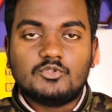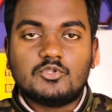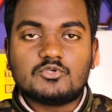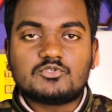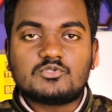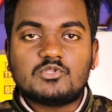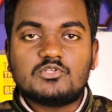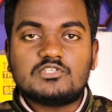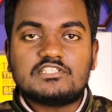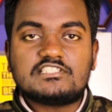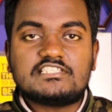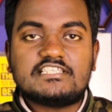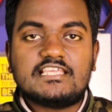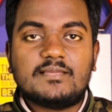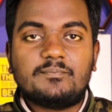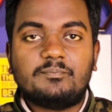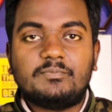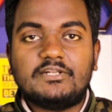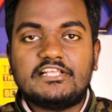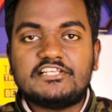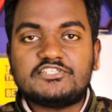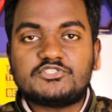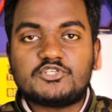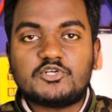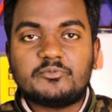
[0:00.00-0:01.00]
दोस्तों जैसे आप
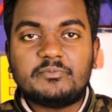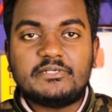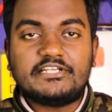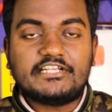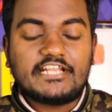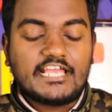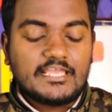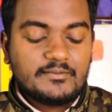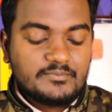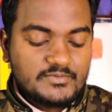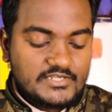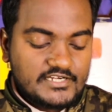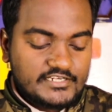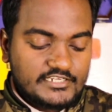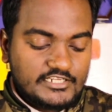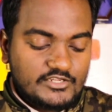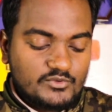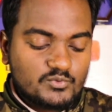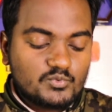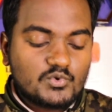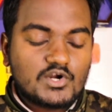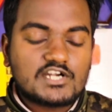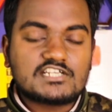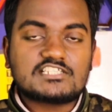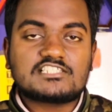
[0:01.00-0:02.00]
प्ले स्टोर में टाइप करेंगे
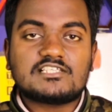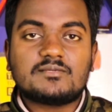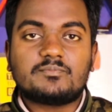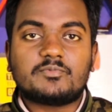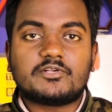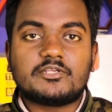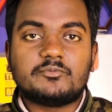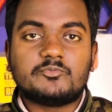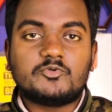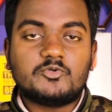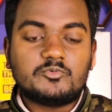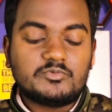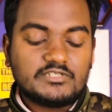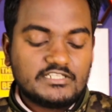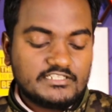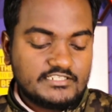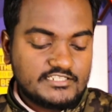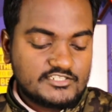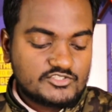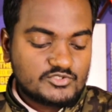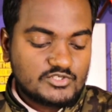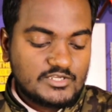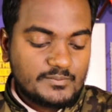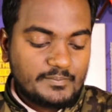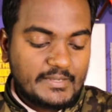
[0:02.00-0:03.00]
व्हाट्सअप रिमूव
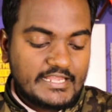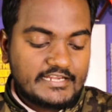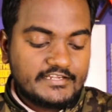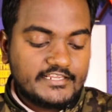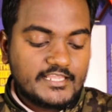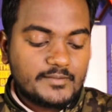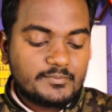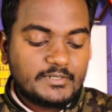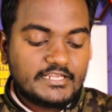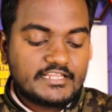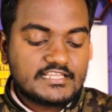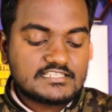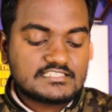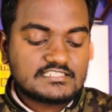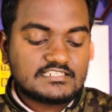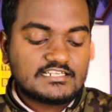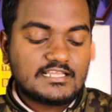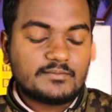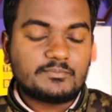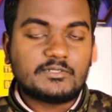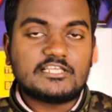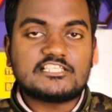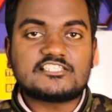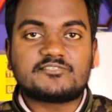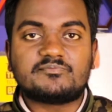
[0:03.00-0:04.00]
ये जो है पहली एप्लीकेशन
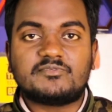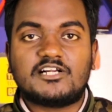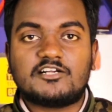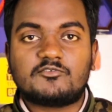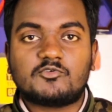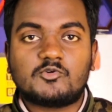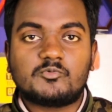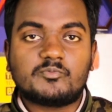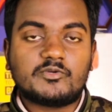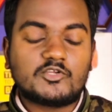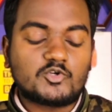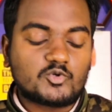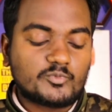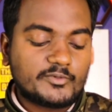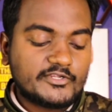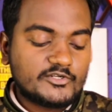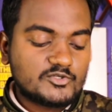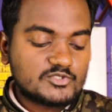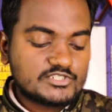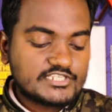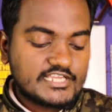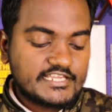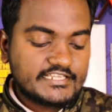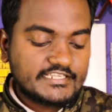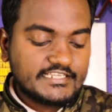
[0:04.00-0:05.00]
आपके स्मार्टफोन पर ओपन
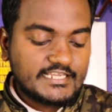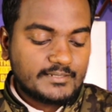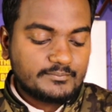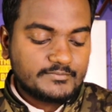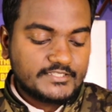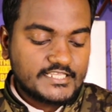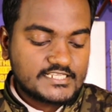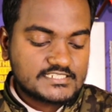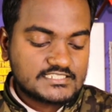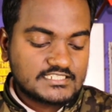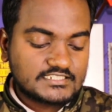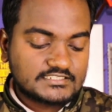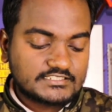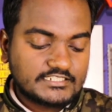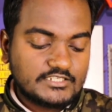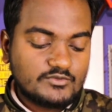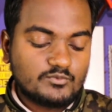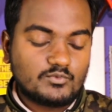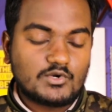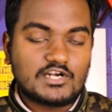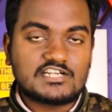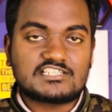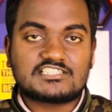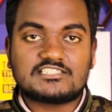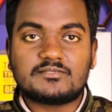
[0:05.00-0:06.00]
हो जाएगी आप देख सकते हैं
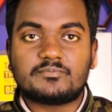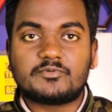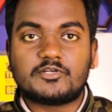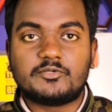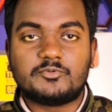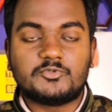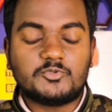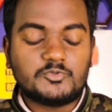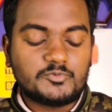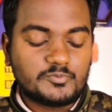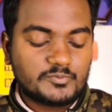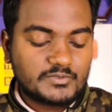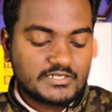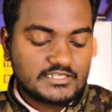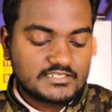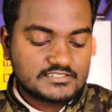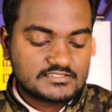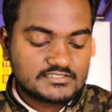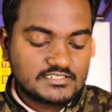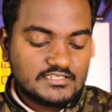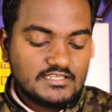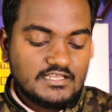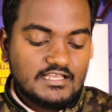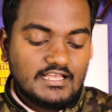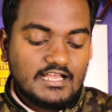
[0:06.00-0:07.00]
व्हाट्सअप रिमूव
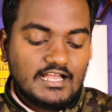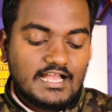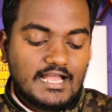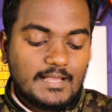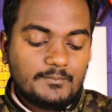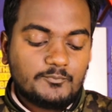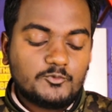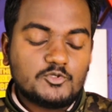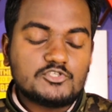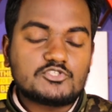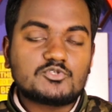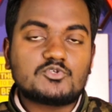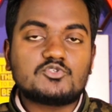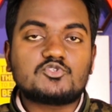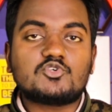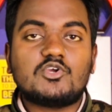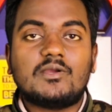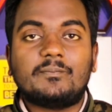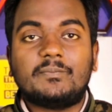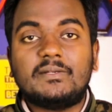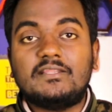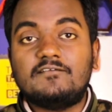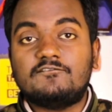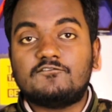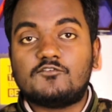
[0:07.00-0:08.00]
प्लस आपको इसको जो
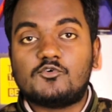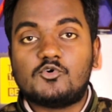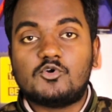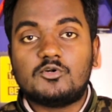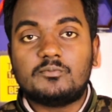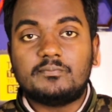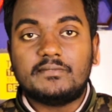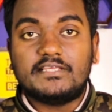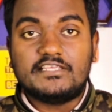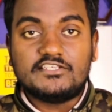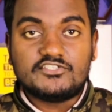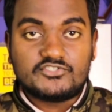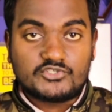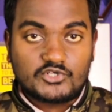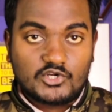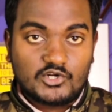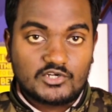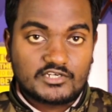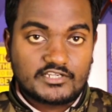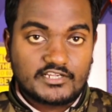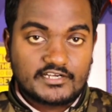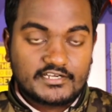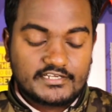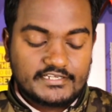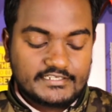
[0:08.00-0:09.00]
है अपने फ़ोन में
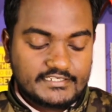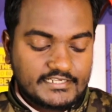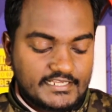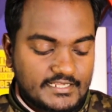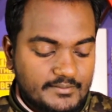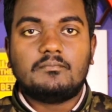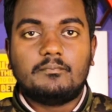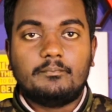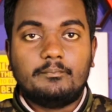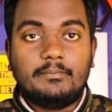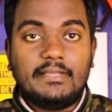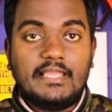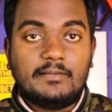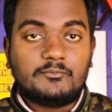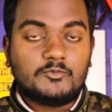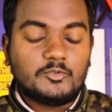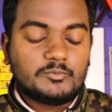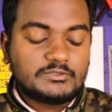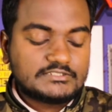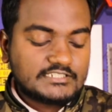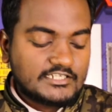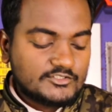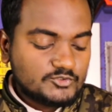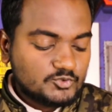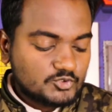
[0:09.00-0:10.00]
इंस्टॉल कर लेना है मैं आपको
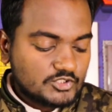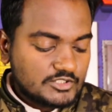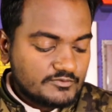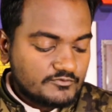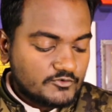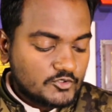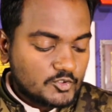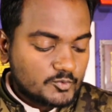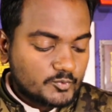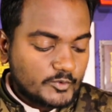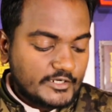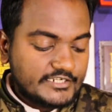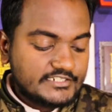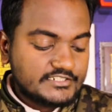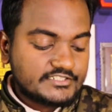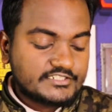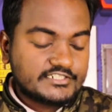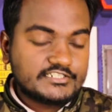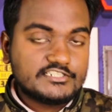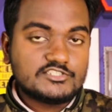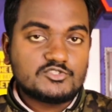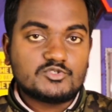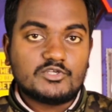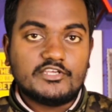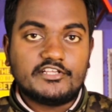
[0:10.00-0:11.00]
बता दूं कि
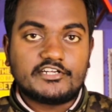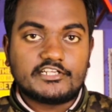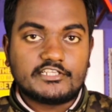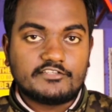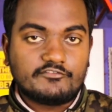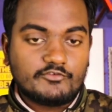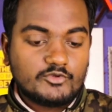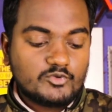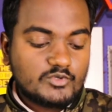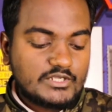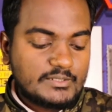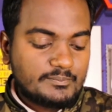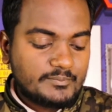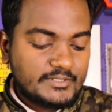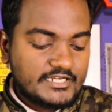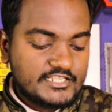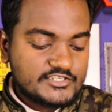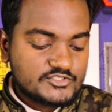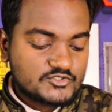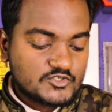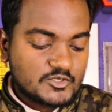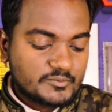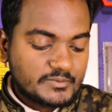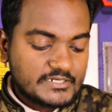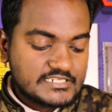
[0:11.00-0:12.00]
4.3 जो है रिव्यू है
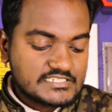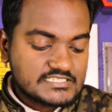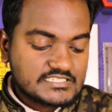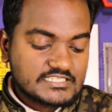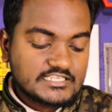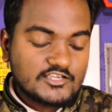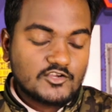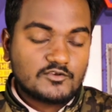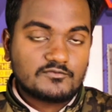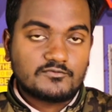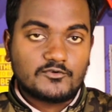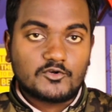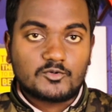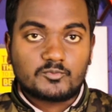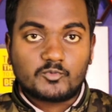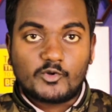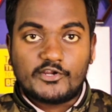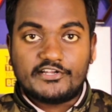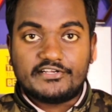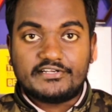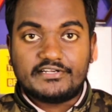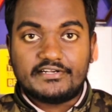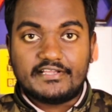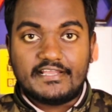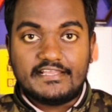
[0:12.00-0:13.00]
प्ले स्टोर पर इसकी और 4.9
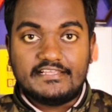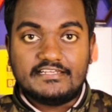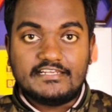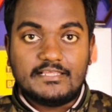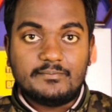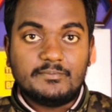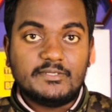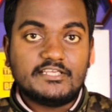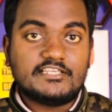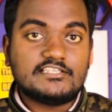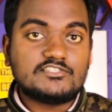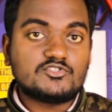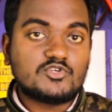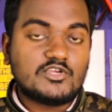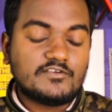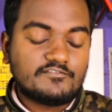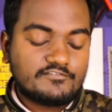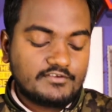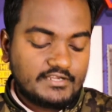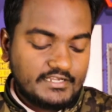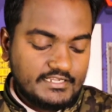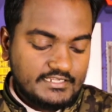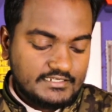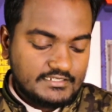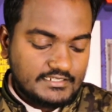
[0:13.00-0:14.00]
पॉइंट की जो है
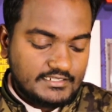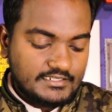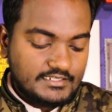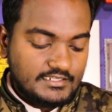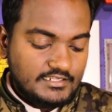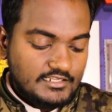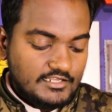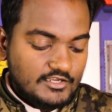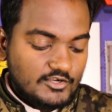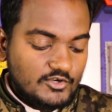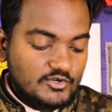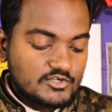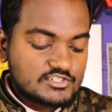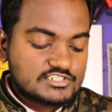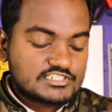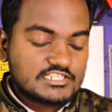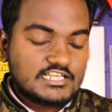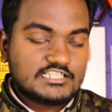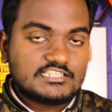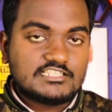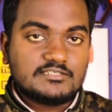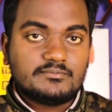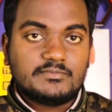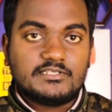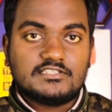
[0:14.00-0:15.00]
फाइल है और
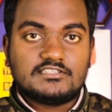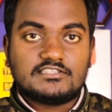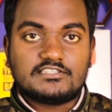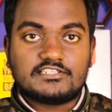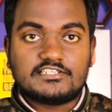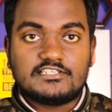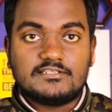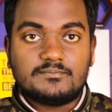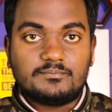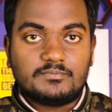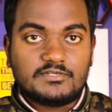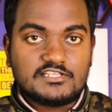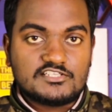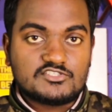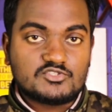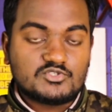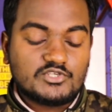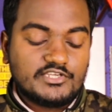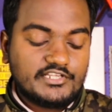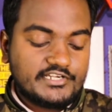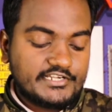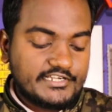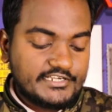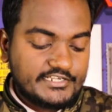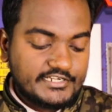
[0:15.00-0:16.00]
साथ ही में 3 प्लस
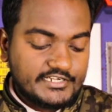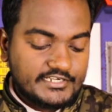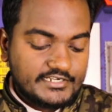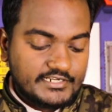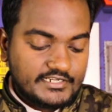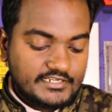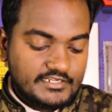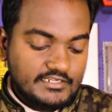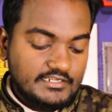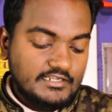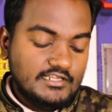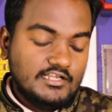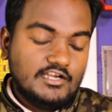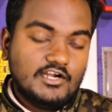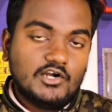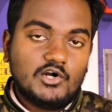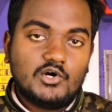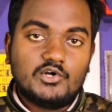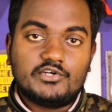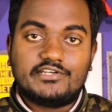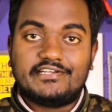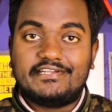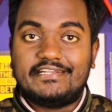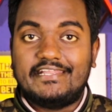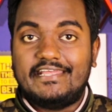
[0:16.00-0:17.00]
जो है रेटेड है
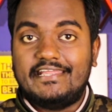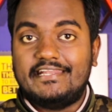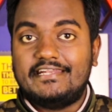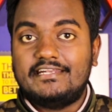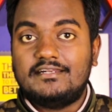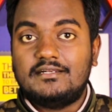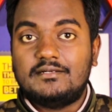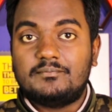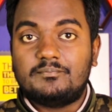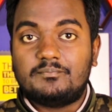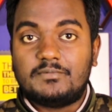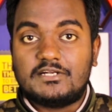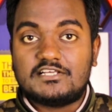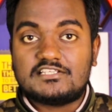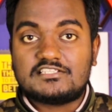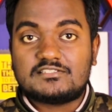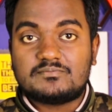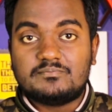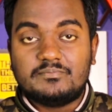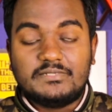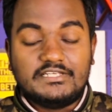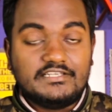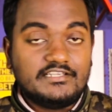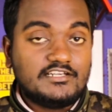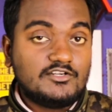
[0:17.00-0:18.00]
और 10 प्लस
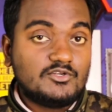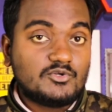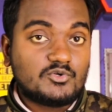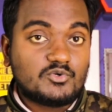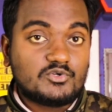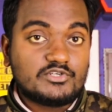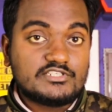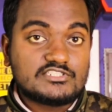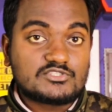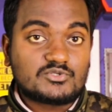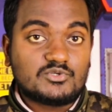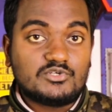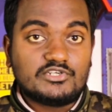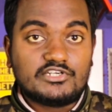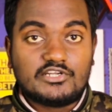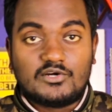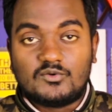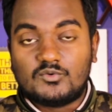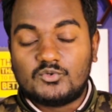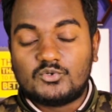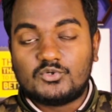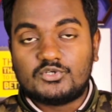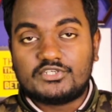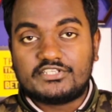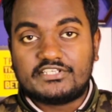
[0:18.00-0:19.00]
मिलियन लोगों ने इसको
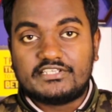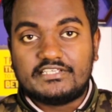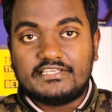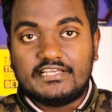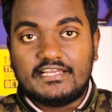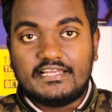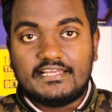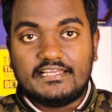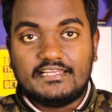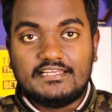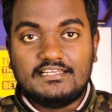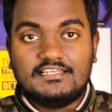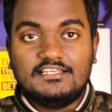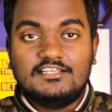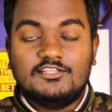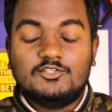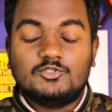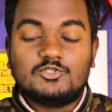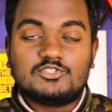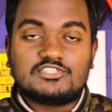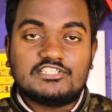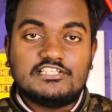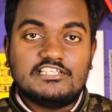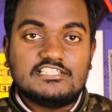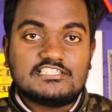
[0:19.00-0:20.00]
डाउनलोड किया है
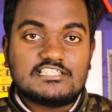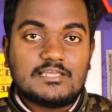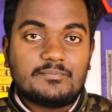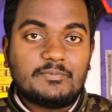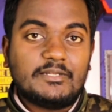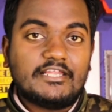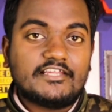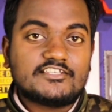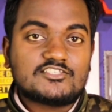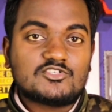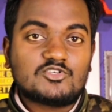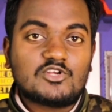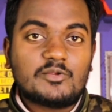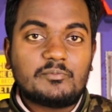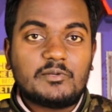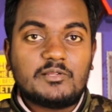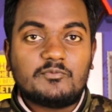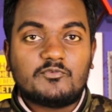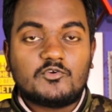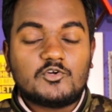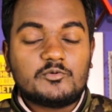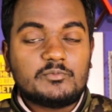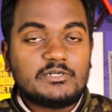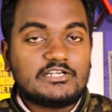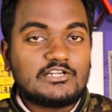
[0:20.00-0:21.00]
तो चलिए इस एप्लीकेशन को अपने
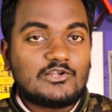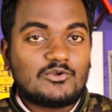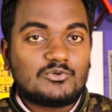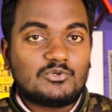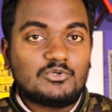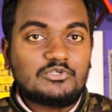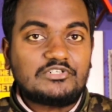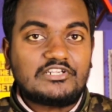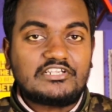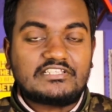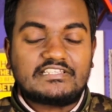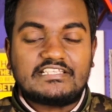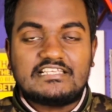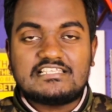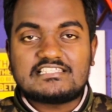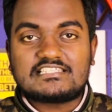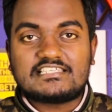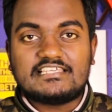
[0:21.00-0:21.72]
फ़ोन में डाउनलोड करते हैं